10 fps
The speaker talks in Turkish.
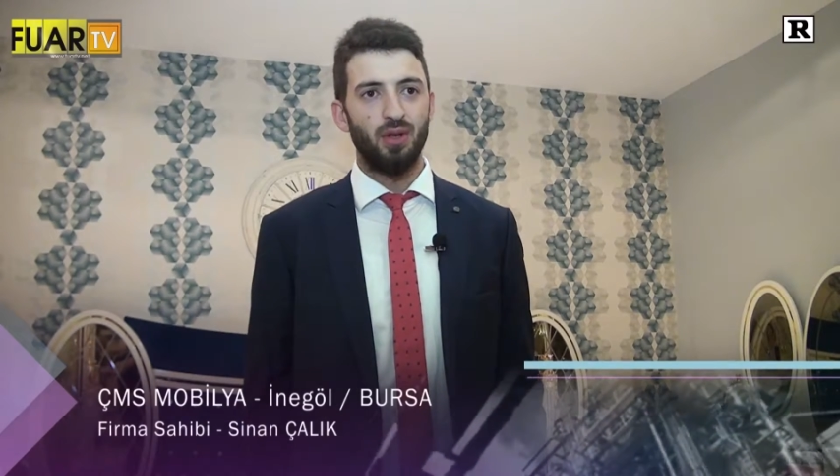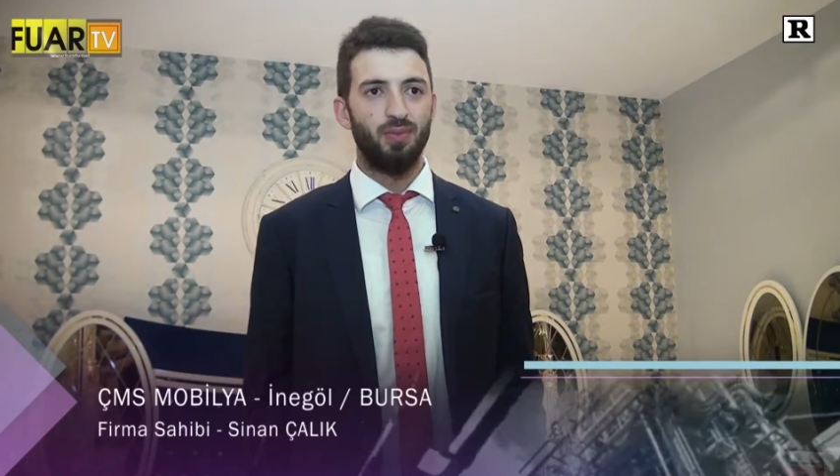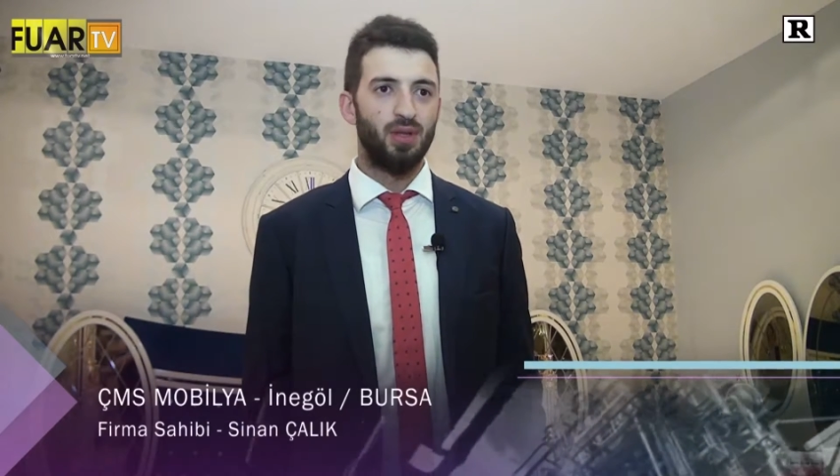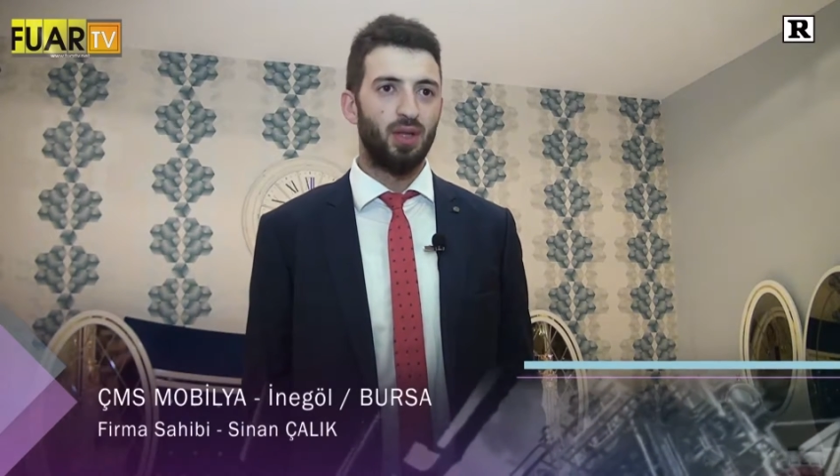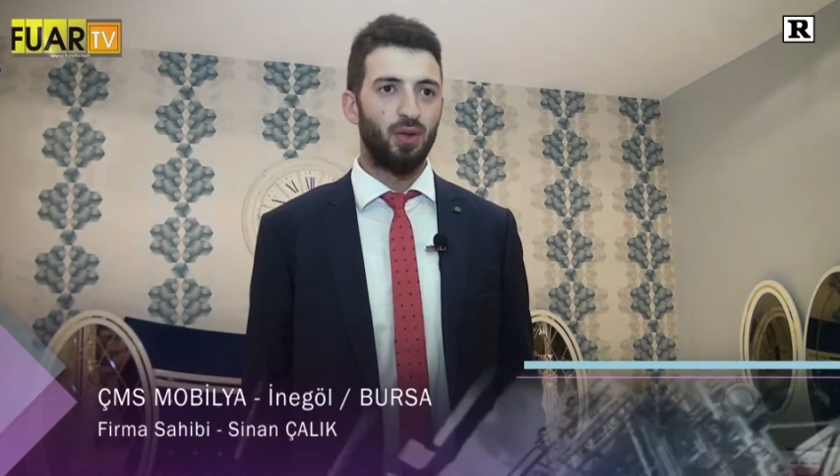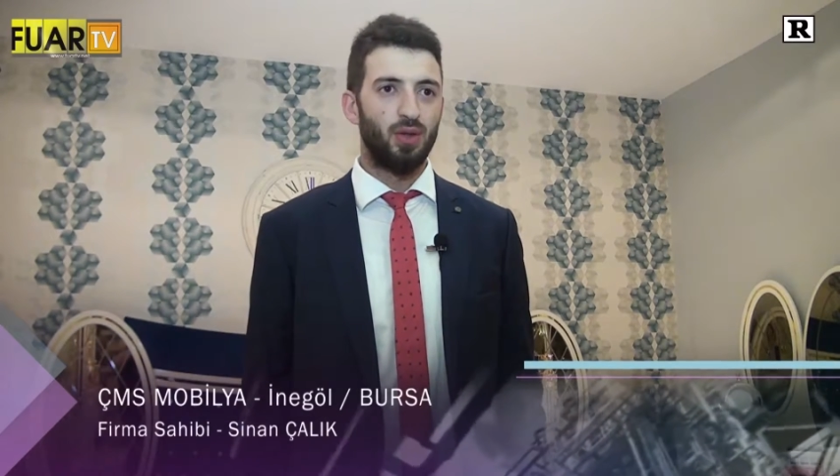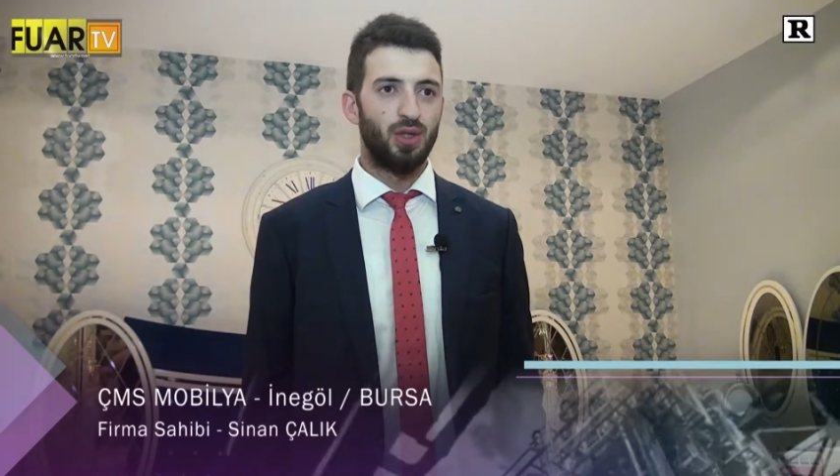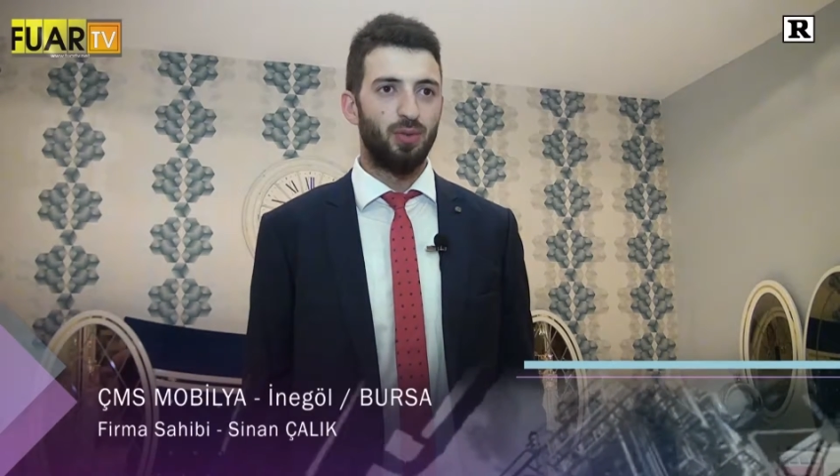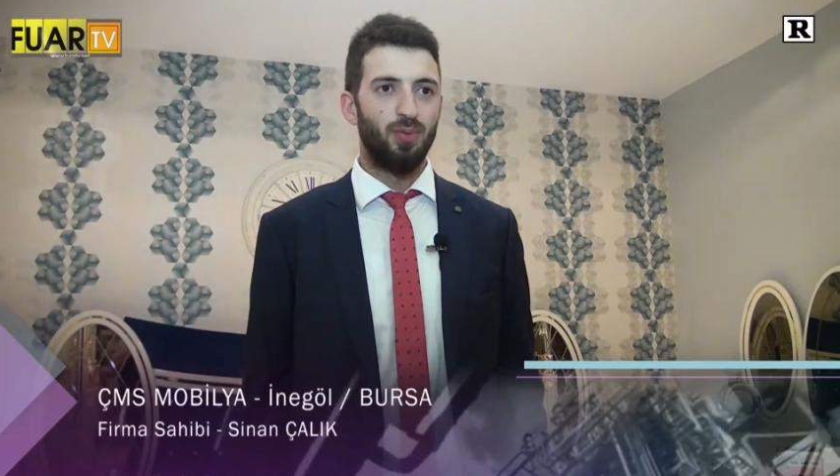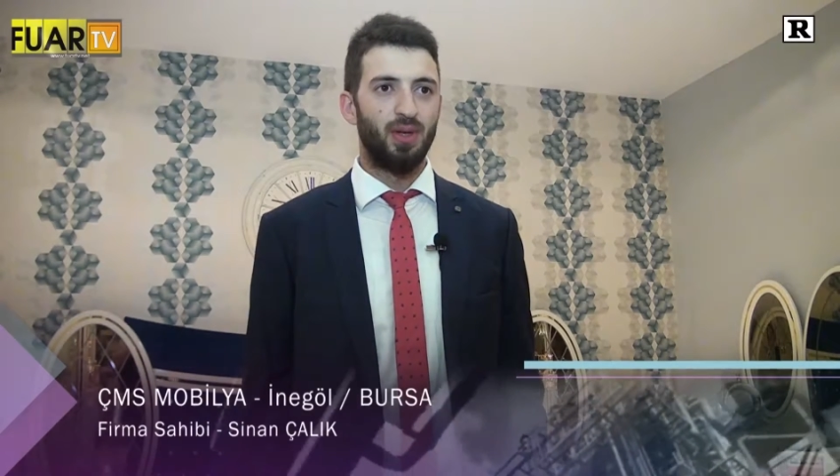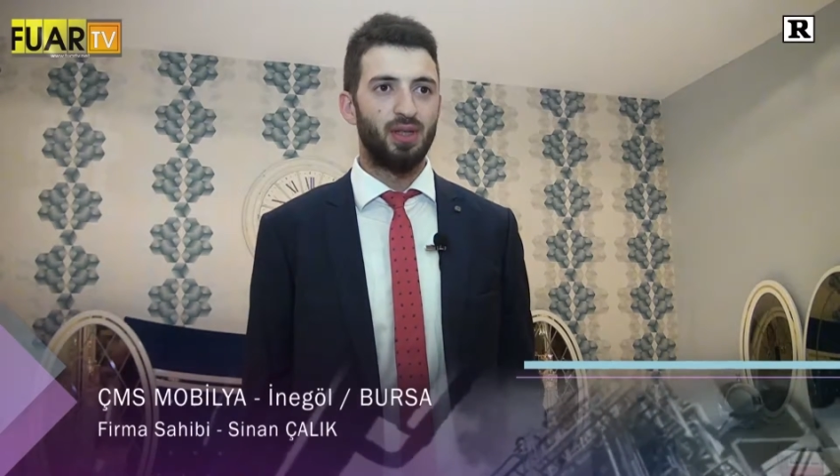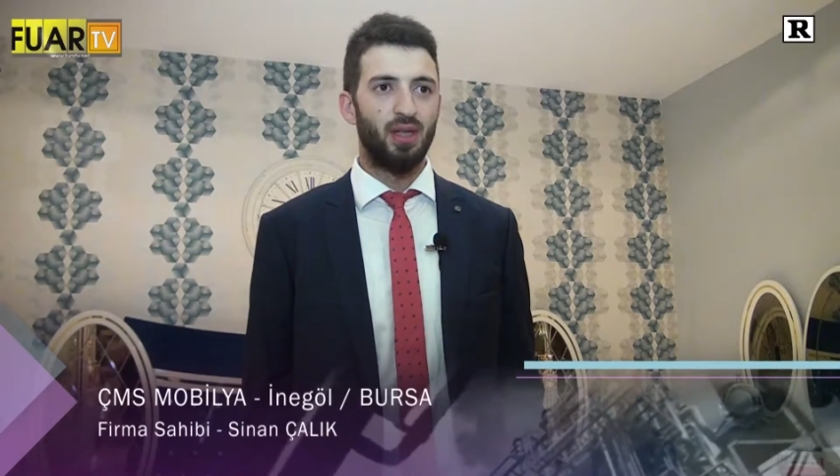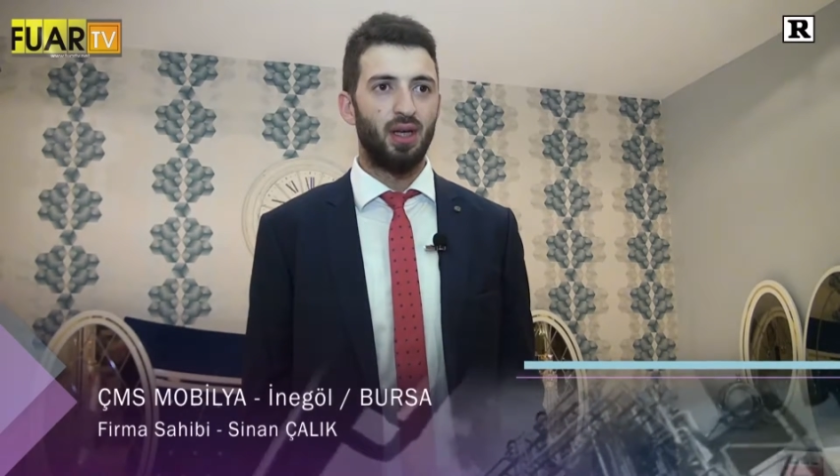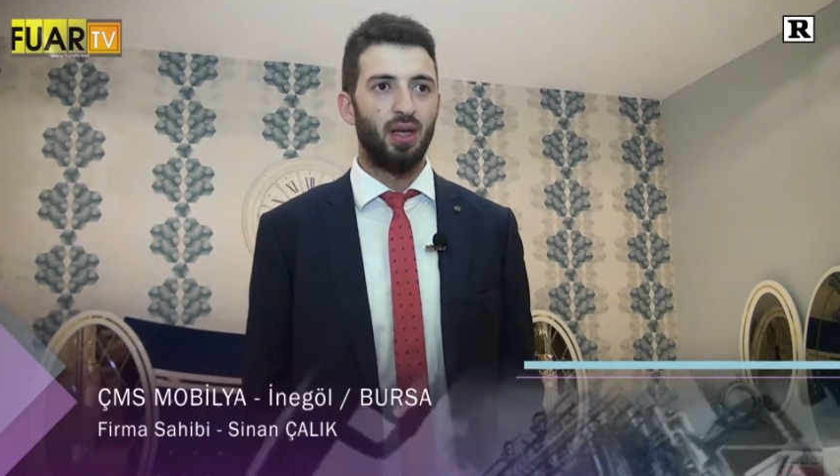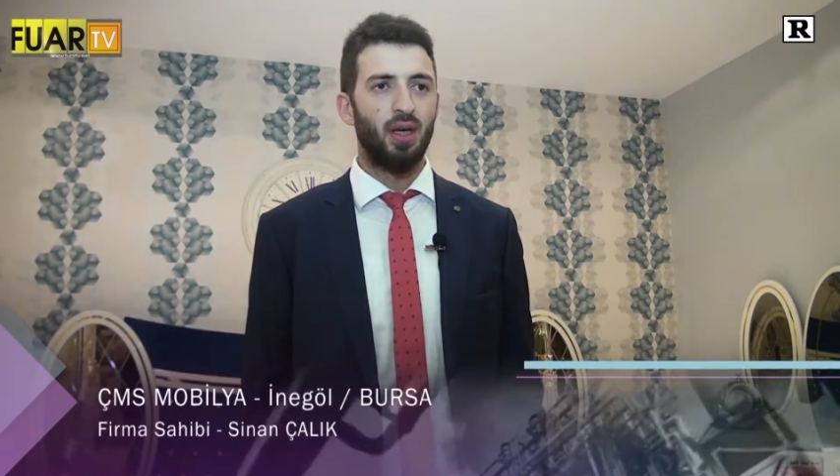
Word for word: bizden önce bu mesleğe.